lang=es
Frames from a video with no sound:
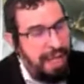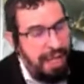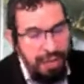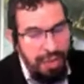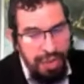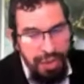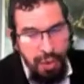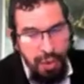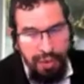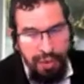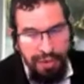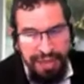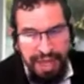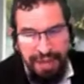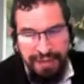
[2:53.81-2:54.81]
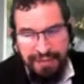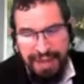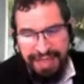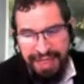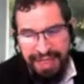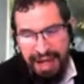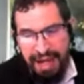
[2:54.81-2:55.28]
no
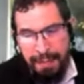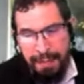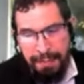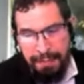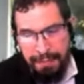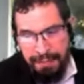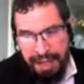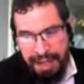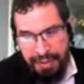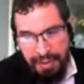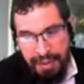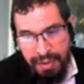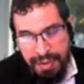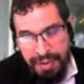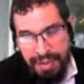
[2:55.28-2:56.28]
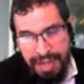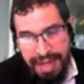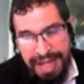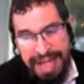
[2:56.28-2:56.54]
debe dar menos